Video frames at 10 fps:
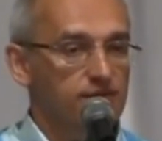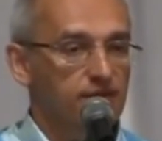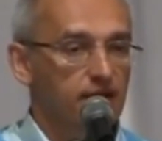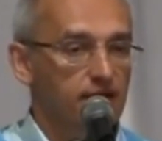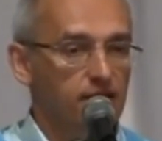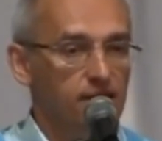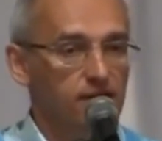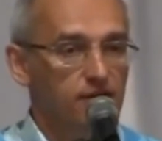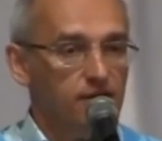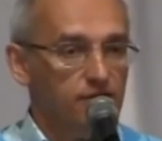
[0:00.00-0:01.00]
до
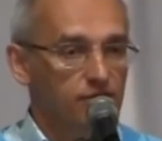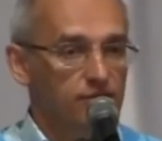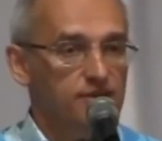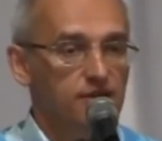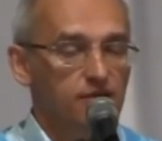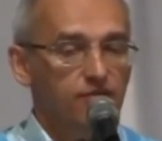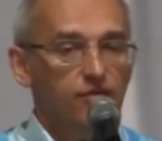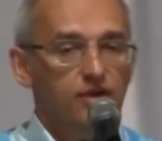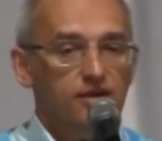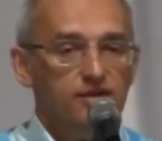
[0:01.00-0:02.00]
свидания, то есть сила
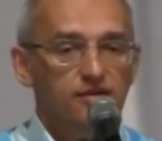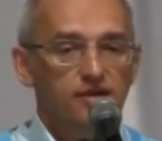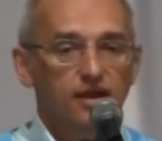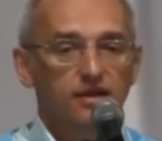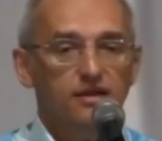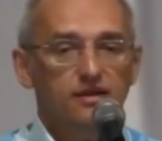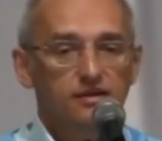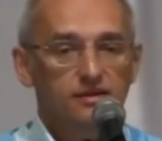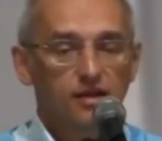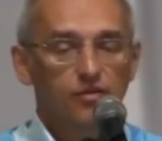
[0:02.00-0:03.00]
воли до
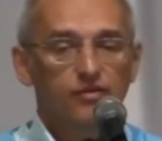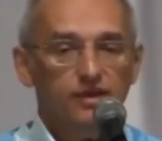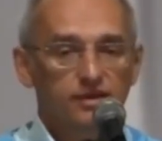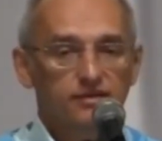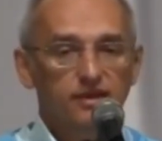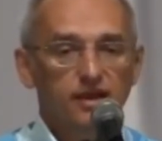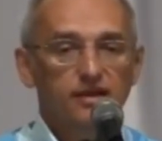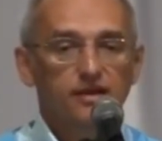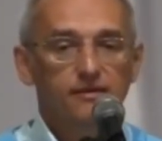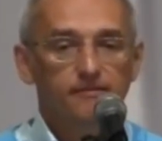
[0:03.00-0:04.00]
свидания, здоровье до
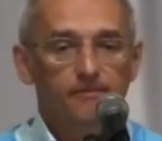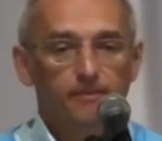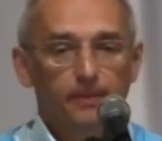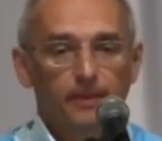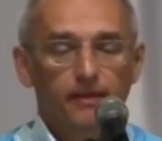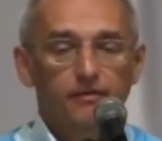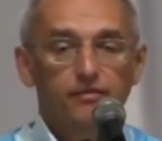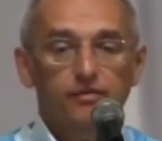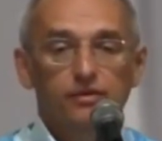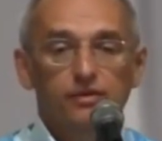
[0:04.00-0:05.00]
свидания.
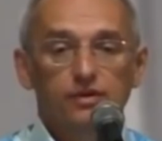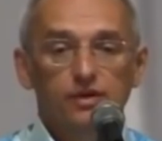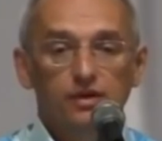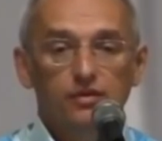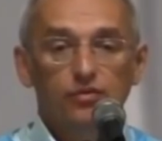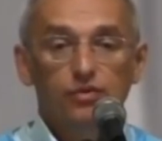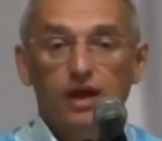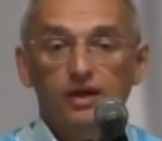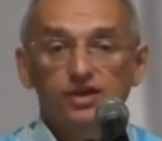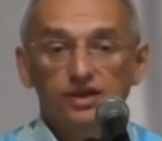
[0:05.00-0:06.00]
Вот. И
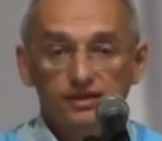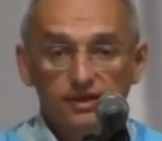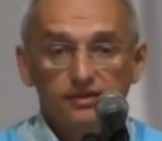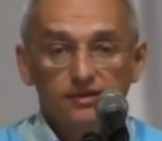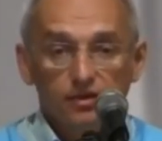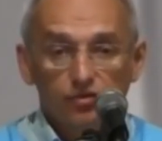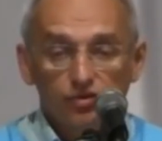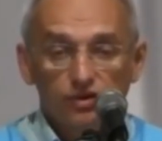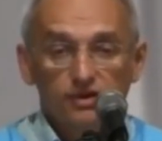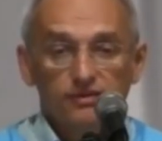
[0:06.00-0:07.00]
удача, естественно,
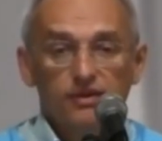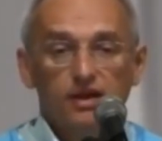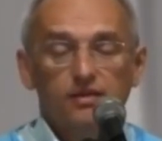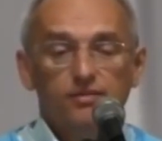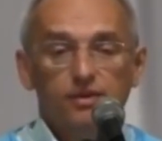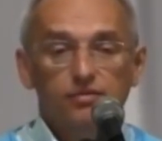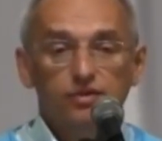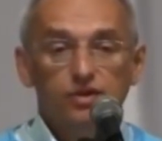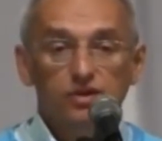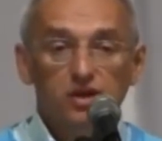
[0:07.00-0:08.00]
тоже до свидания,
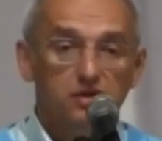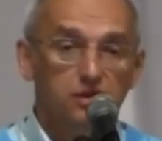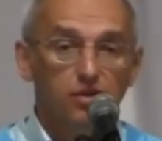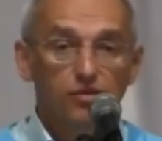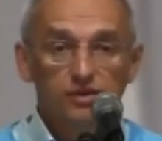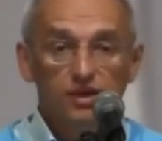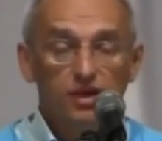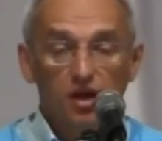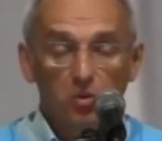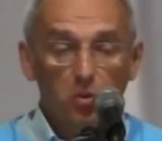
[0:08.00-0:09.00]
потому что человек
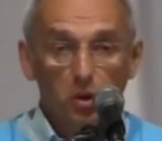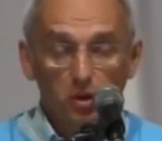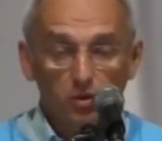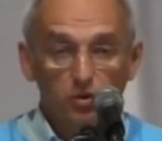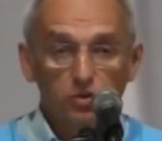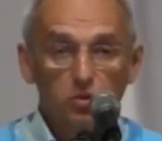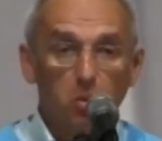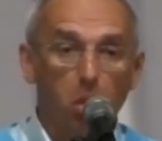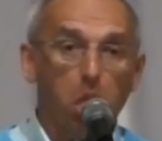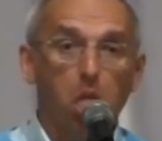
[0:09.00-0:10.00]
становится никакой. То есть
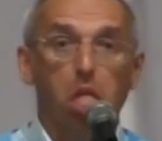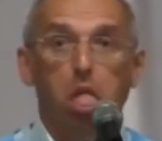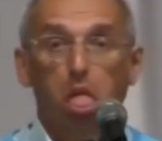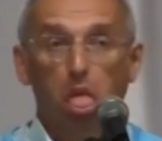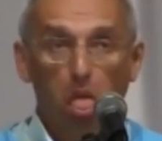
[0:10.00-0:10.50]
он ну,